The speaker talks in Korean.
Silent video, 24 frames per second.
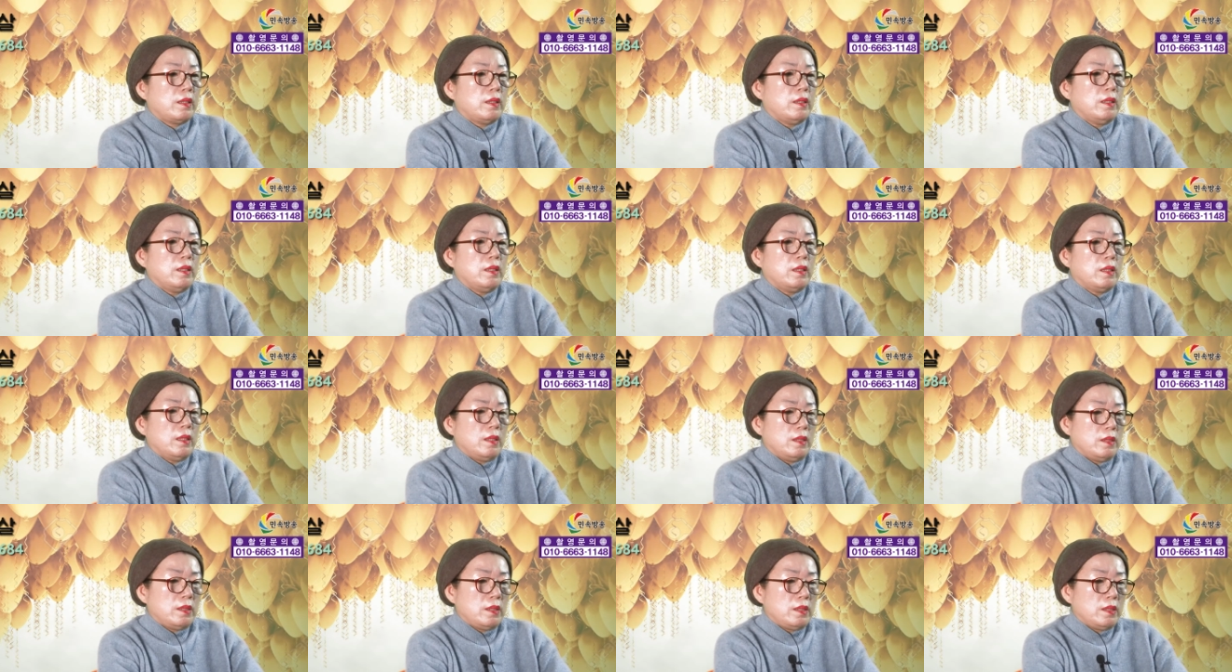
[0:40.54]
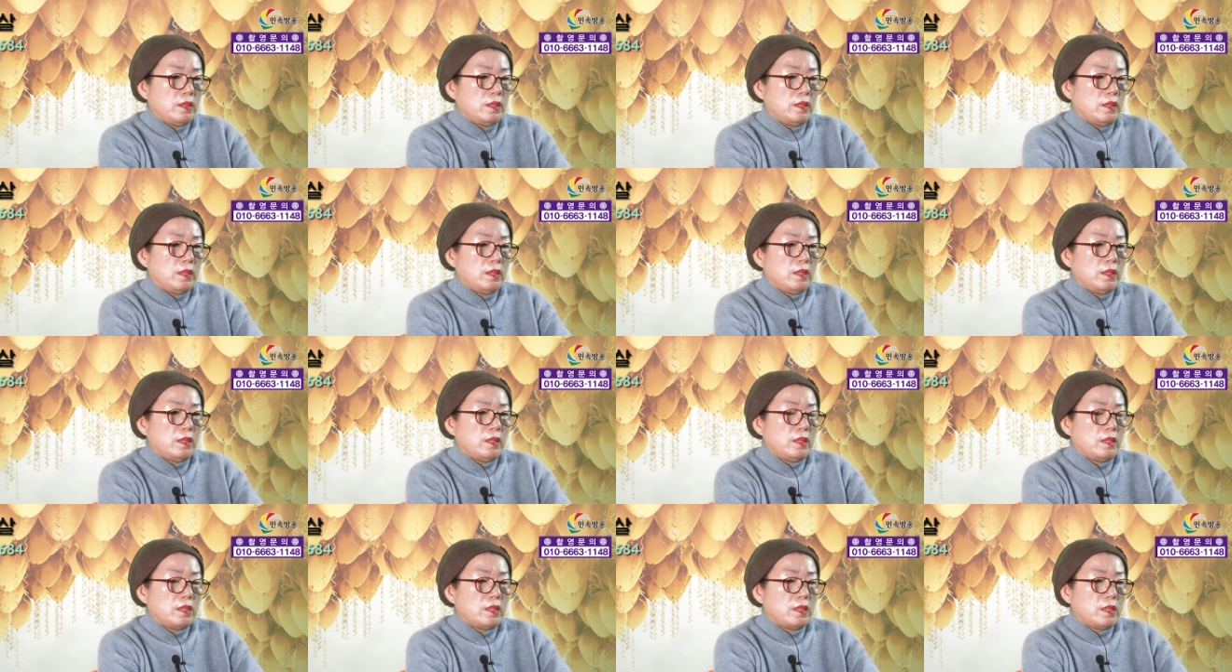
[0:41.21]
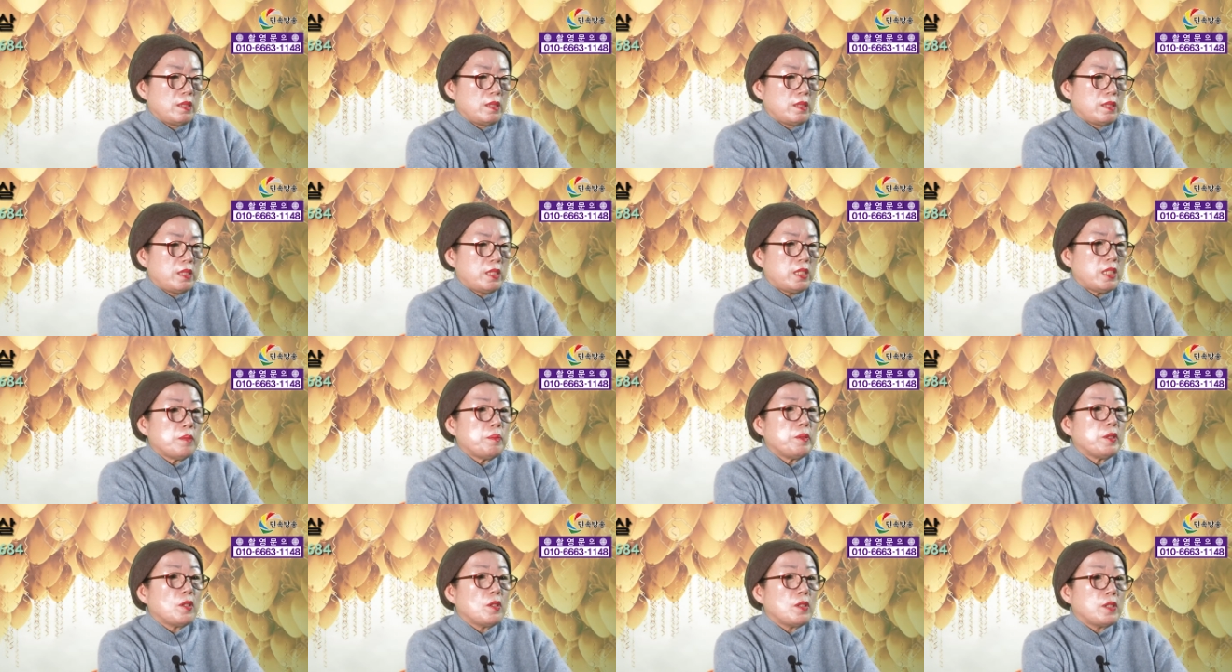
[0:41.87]
그러니까 이제
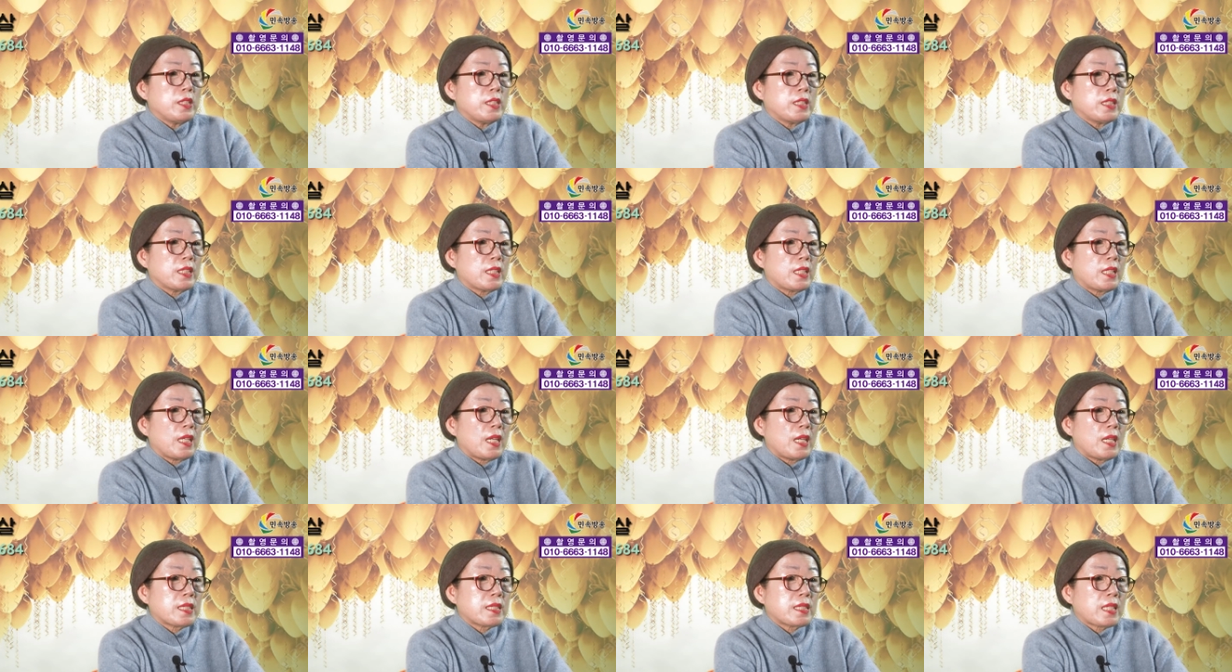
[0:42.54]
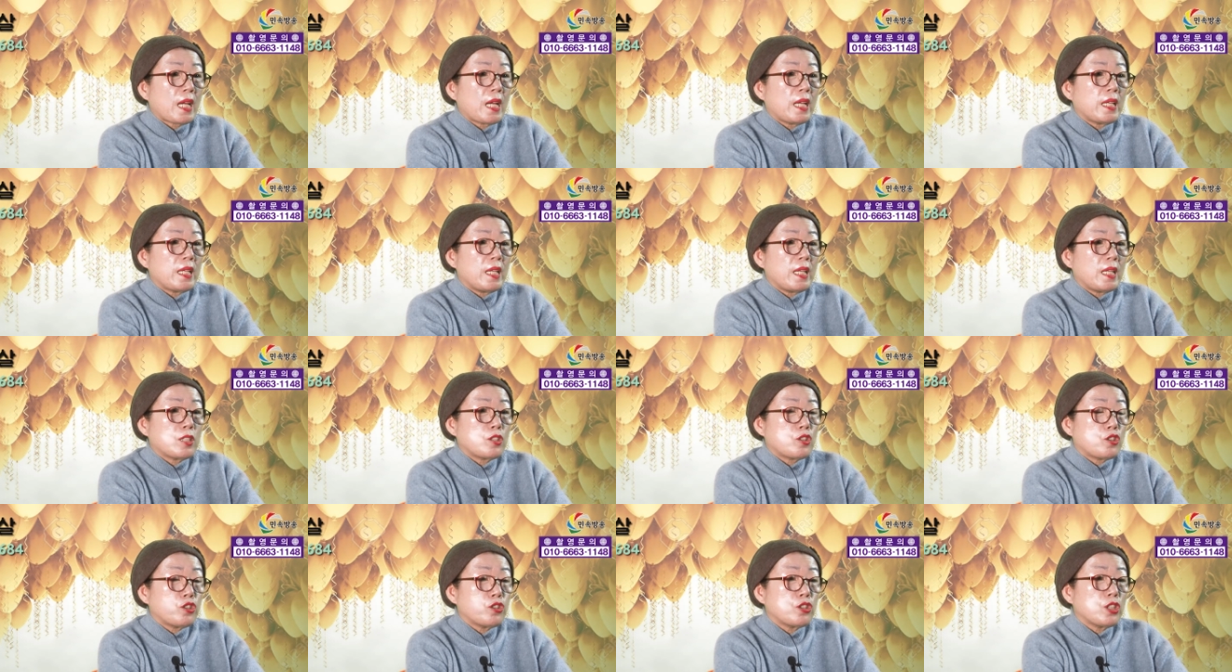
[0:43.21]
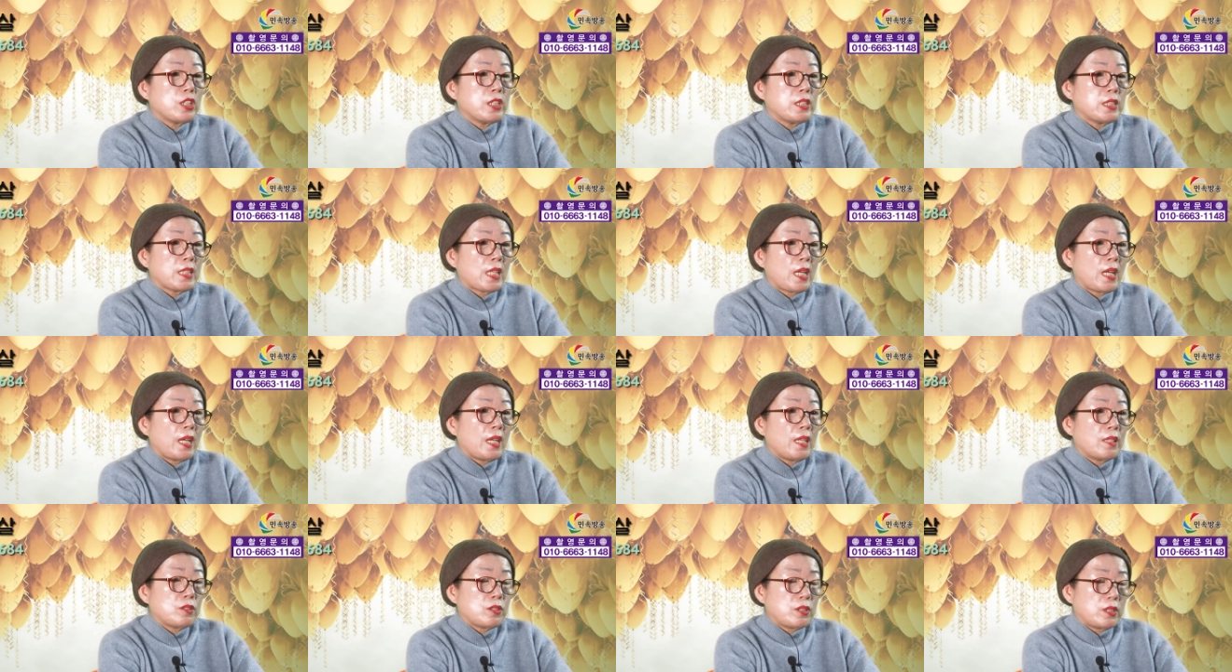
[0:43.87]
11월이니까 자해
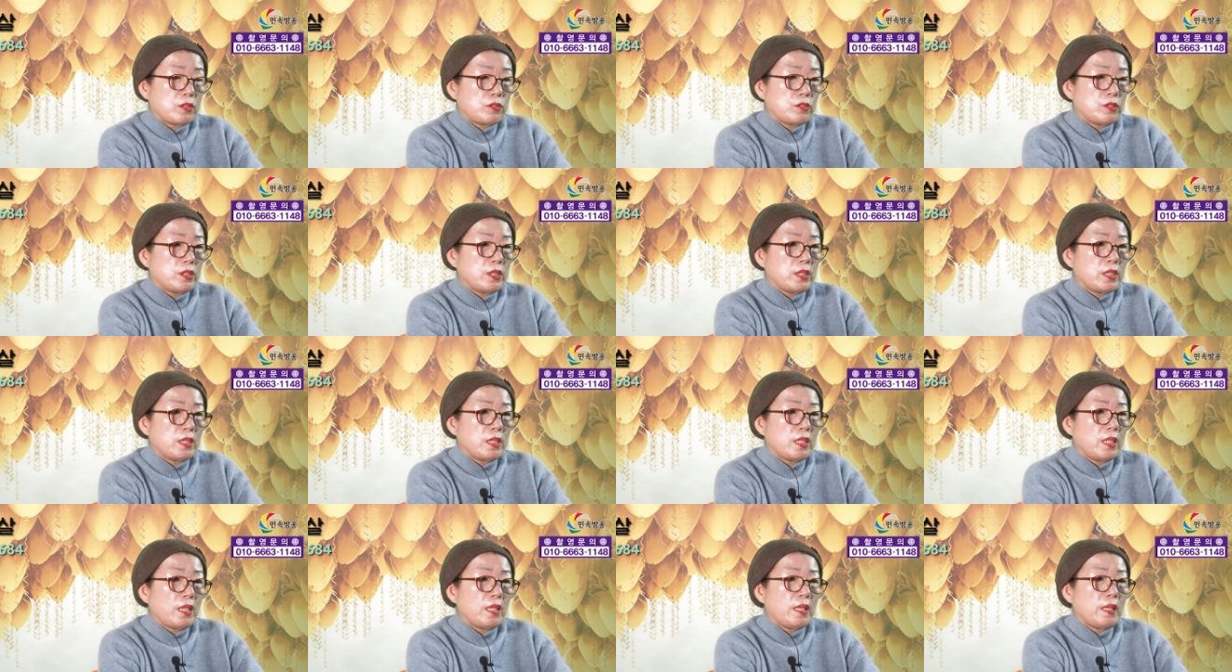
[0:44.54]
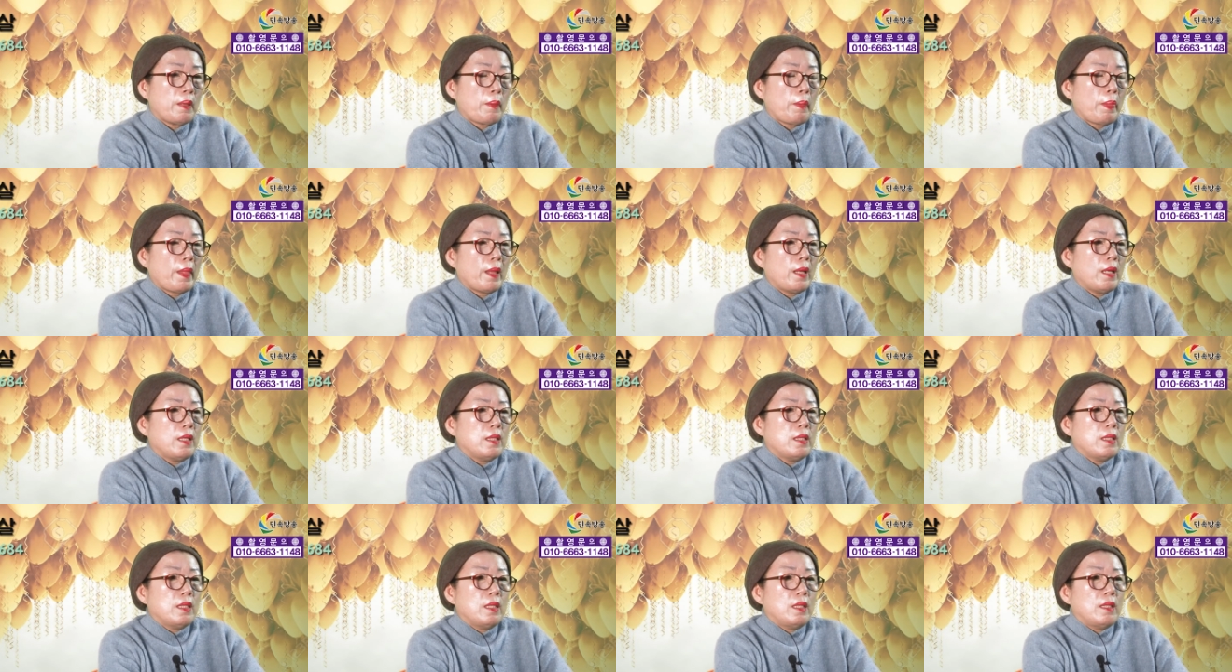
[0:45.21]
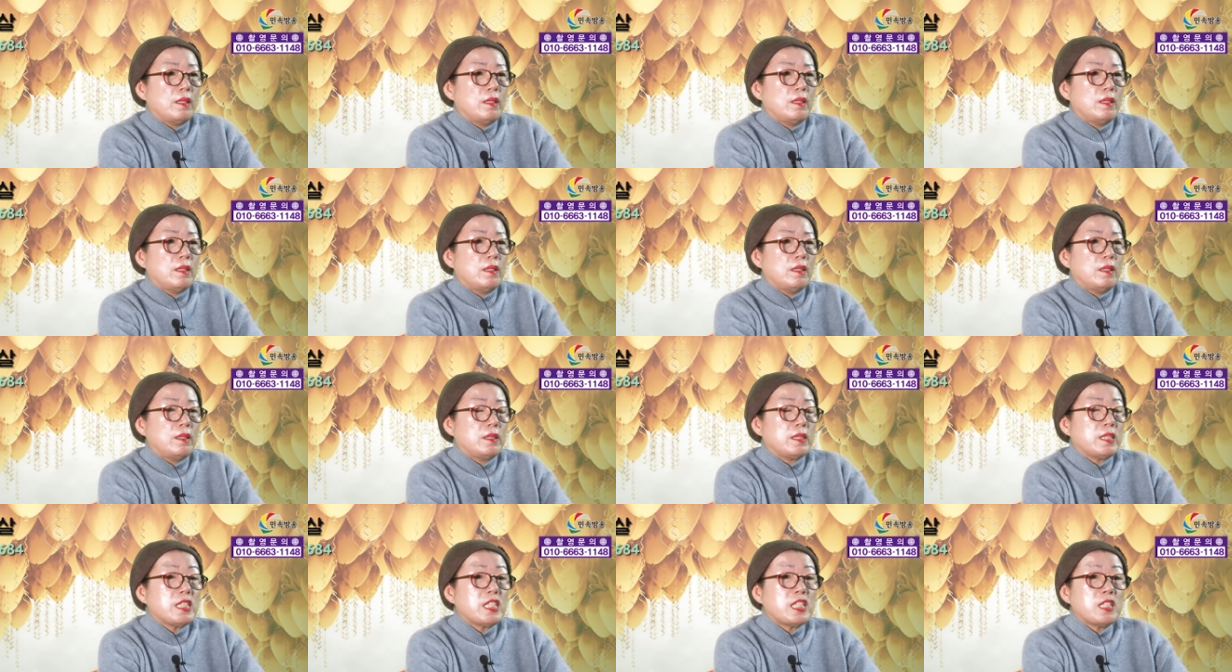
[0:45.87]
축이자 축인데
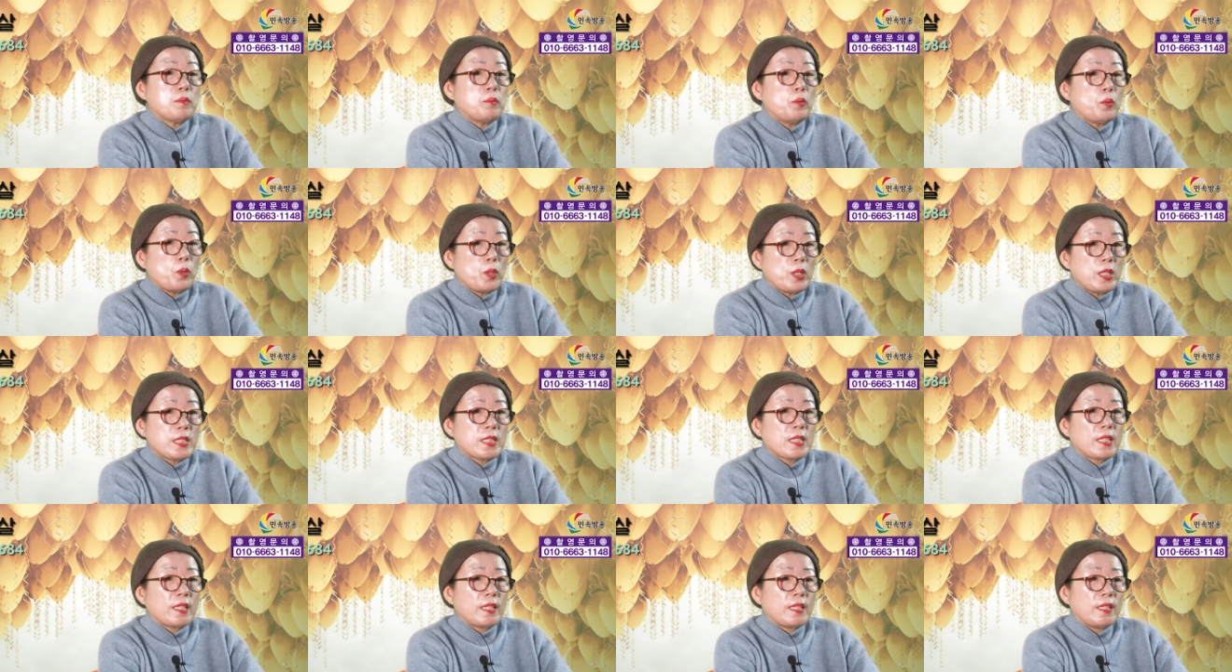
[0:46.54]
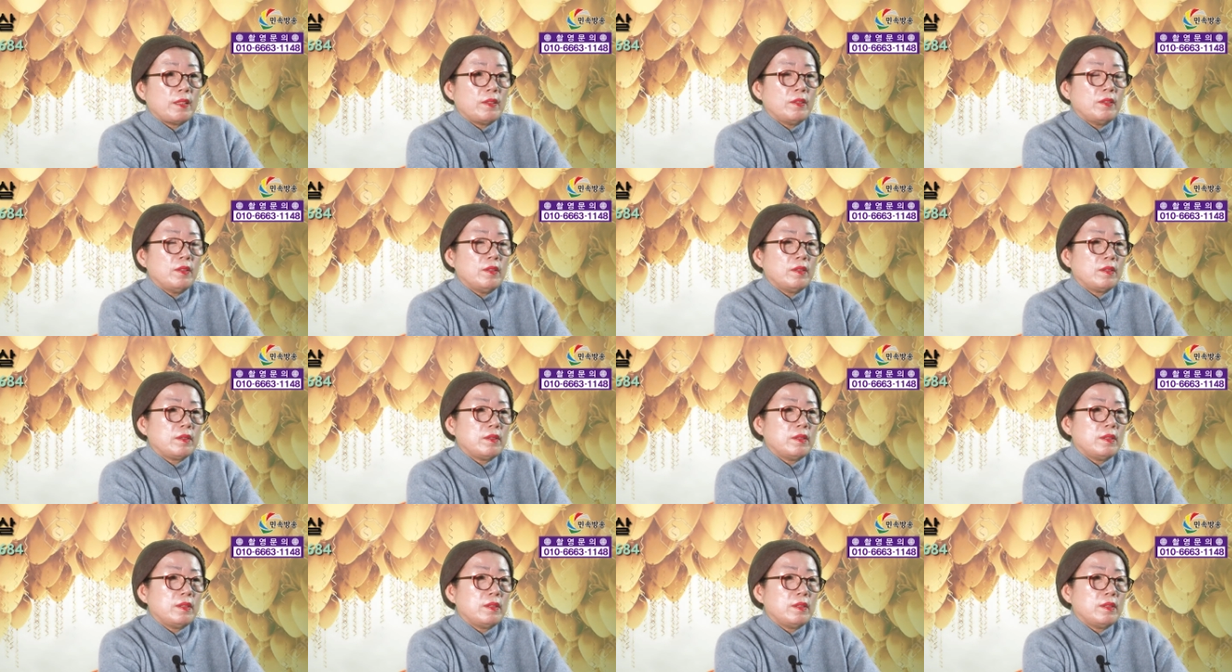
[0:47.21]
어 25일이잖아요.